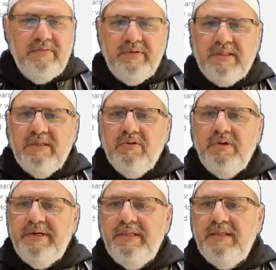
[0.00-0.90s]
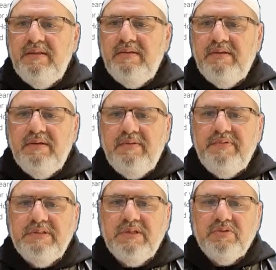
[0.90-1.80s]
वर्किंग हॉलीडे
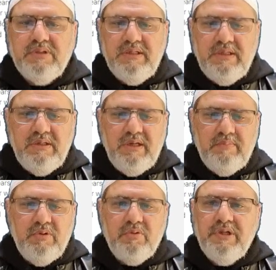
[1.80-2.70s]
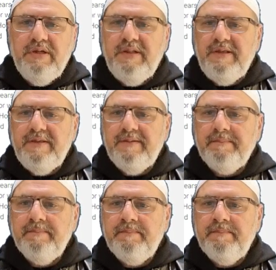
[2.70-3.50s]
वीज़ा जो था ये हम लोगों के लिए नहीं है